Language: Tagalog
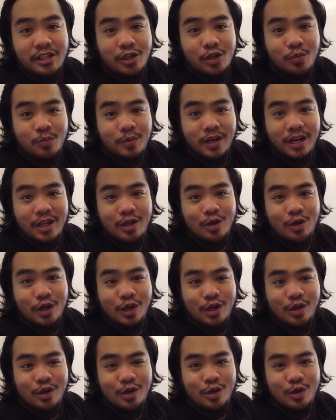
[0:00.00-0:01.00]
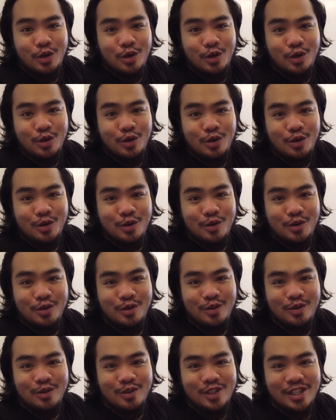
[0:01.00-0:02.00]
check nyo pala, visit nyo pala yung ano,
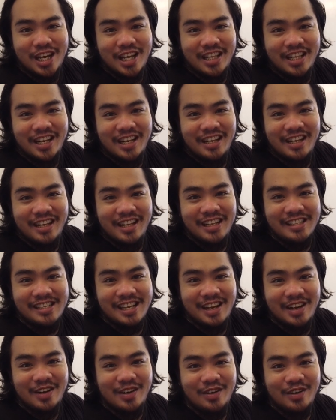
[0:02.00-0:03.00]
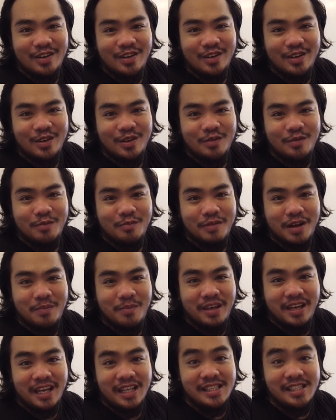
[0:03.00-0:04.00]
yung channel ng asawa
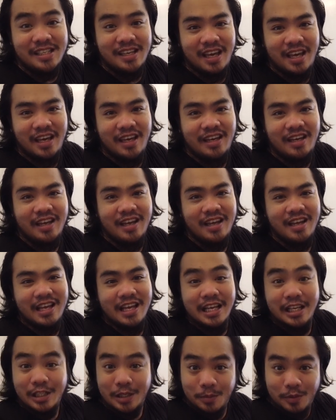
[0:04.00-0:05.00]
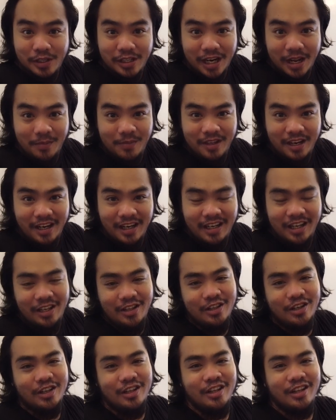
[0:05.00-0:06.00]
ko, yung Mommy Cat's Cake.
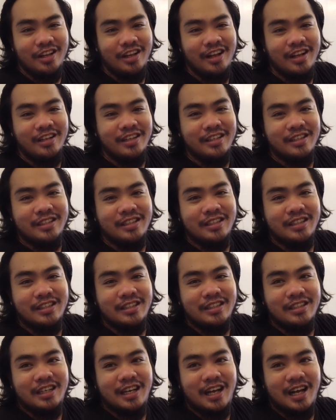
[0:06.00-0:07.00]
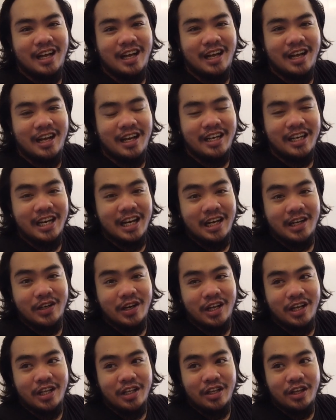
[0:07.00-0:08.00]
Subscribe na rin kayo doon.
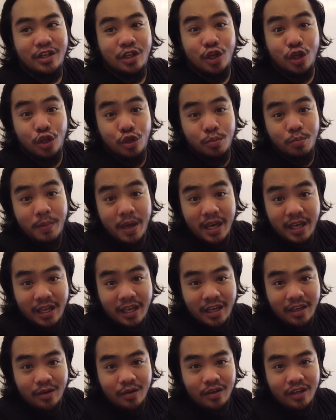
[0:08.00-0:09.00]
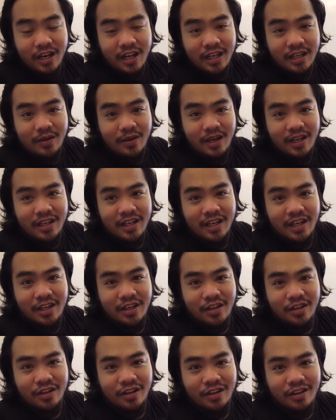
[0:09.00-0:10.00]
Uh, ang ginagawa niya doon, yun, yung baking, yung
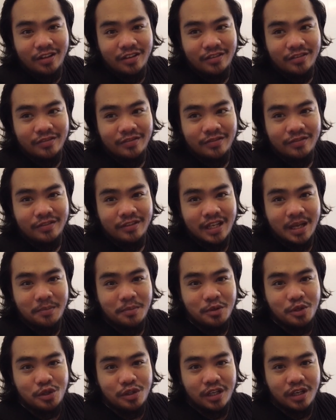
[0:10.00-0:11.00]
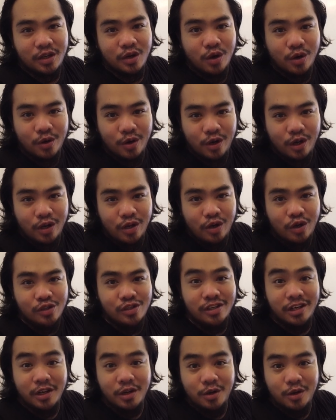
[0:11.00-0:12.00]
ginagawa niya ngayon. Tapos
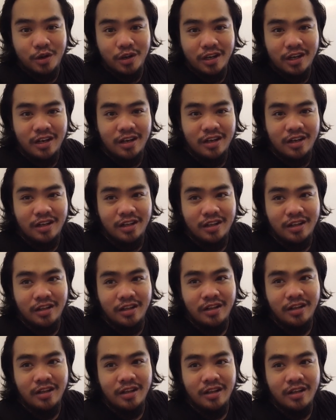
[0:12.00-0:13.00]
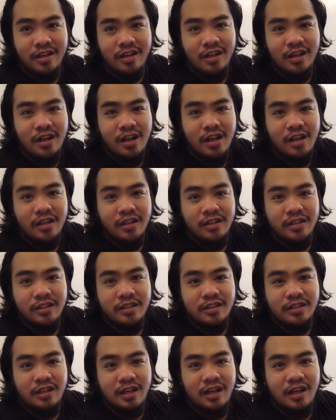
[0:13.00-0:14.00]
nag-haul, grocery haul, ganun.
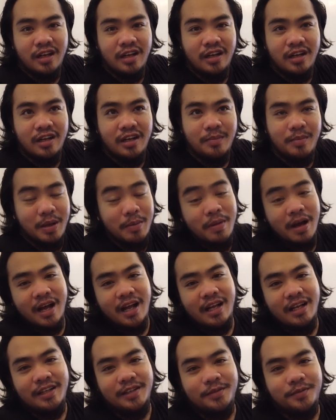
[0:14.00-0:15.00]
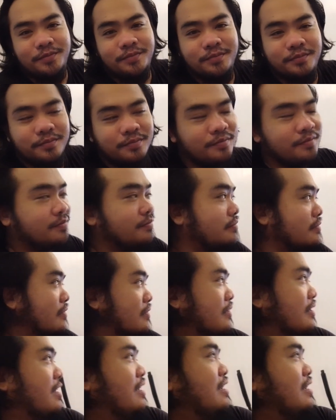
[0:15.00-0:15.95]
Uh, ah, iba-iba.